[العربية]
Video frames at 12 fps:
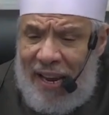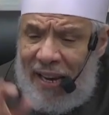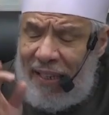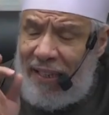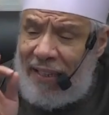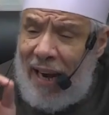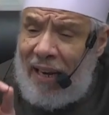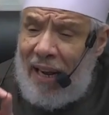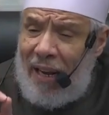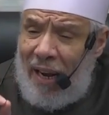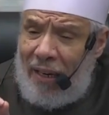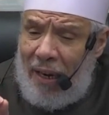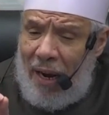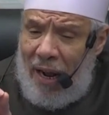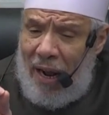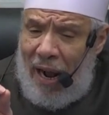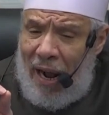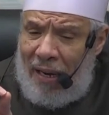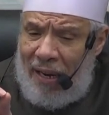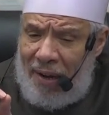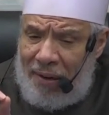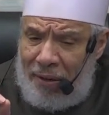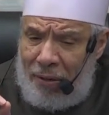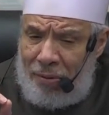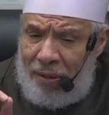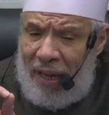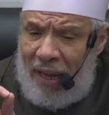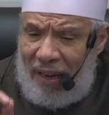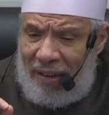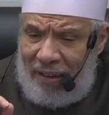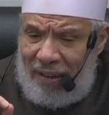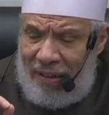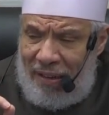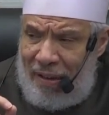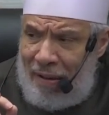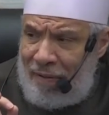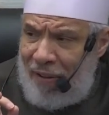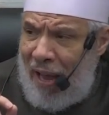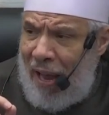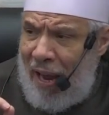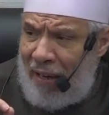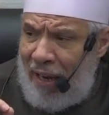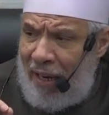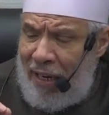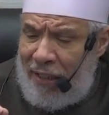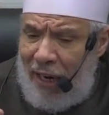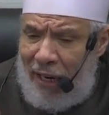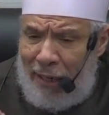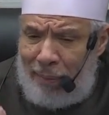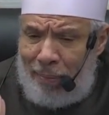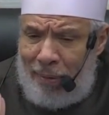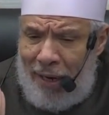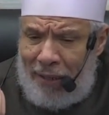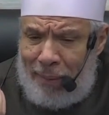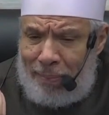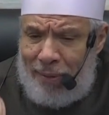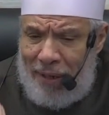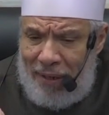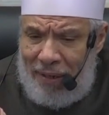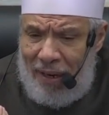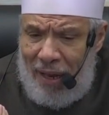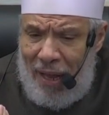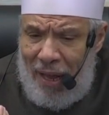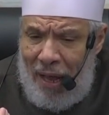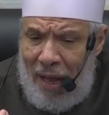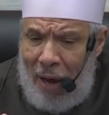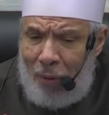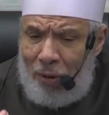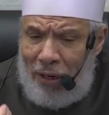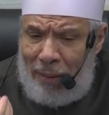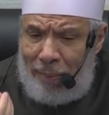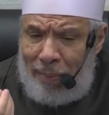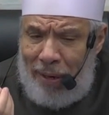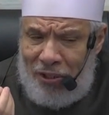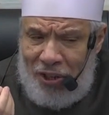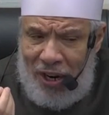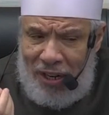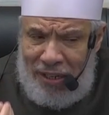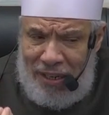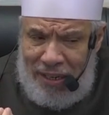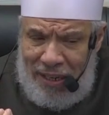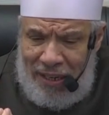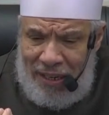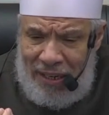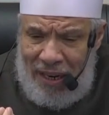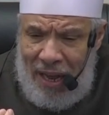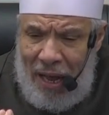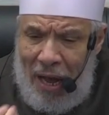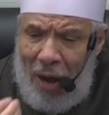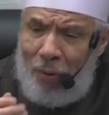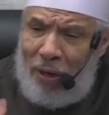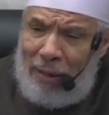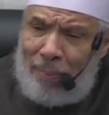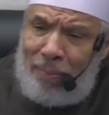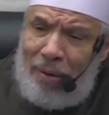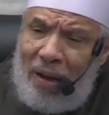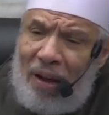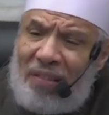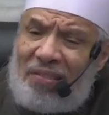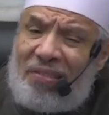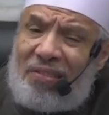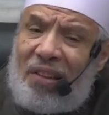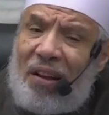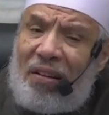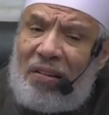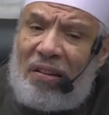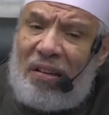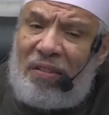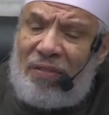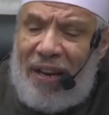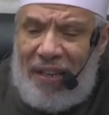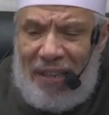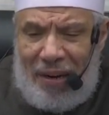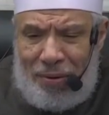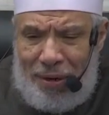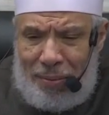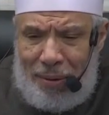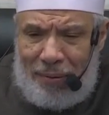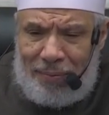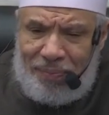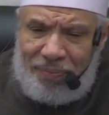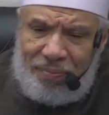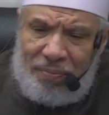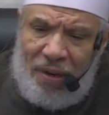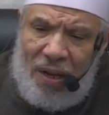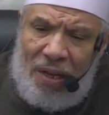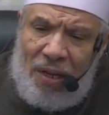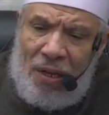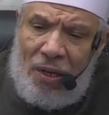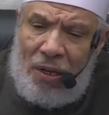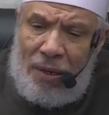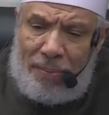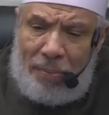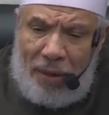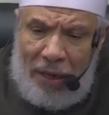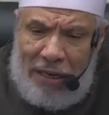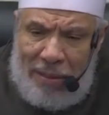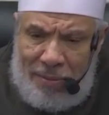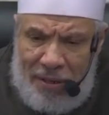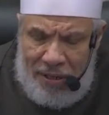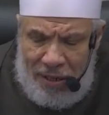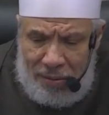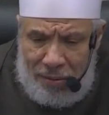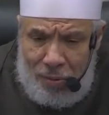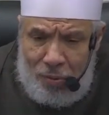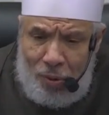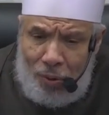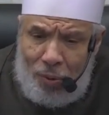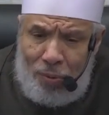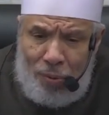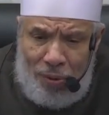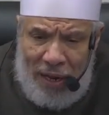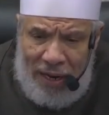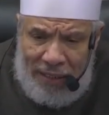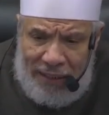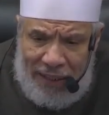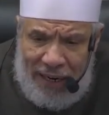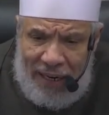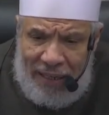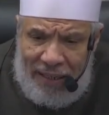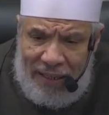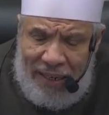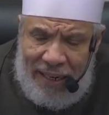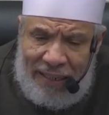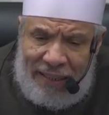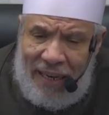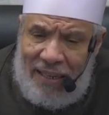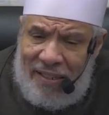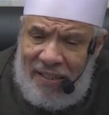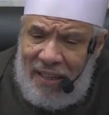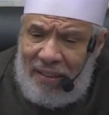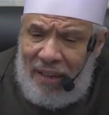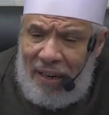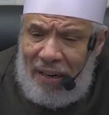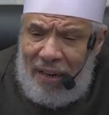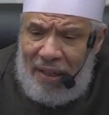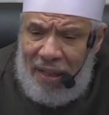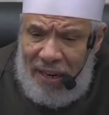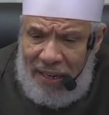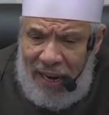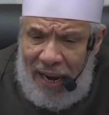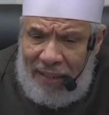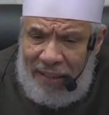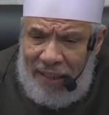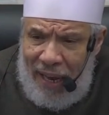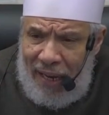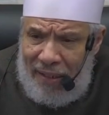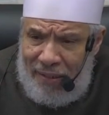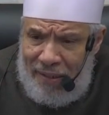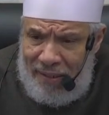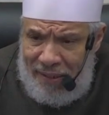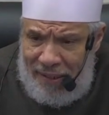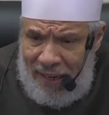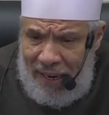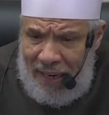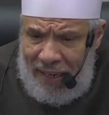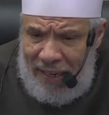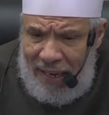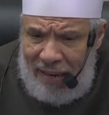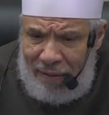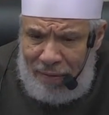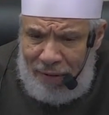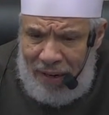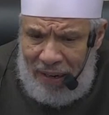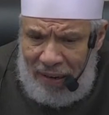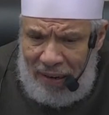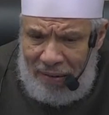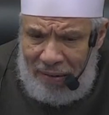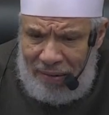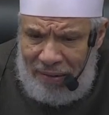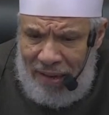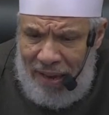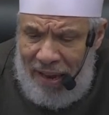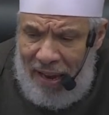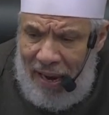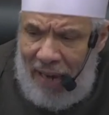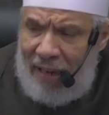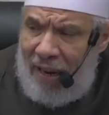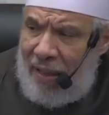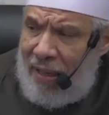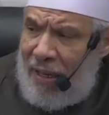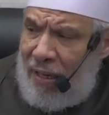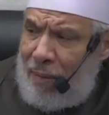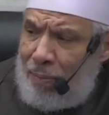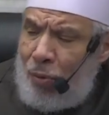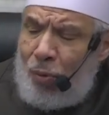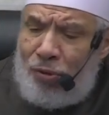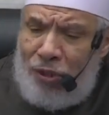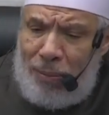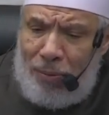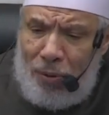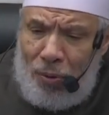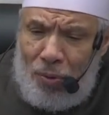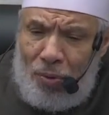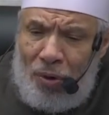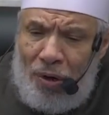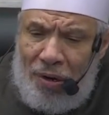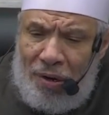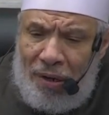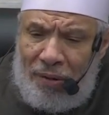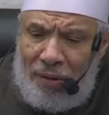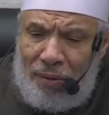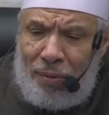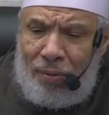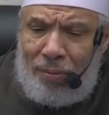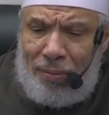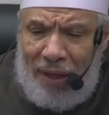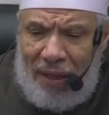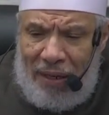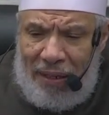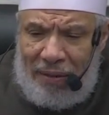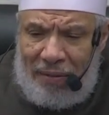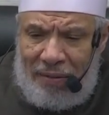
إن كان لك على غير الحق فأهدى عليك حملة ابن أو حمل شعير أو حمل قط فإنه ربا ابن القيم يقول وكل ذلك كان سدا لذريعة أخذ الزيادة في القرض الذي موجبه رد المثل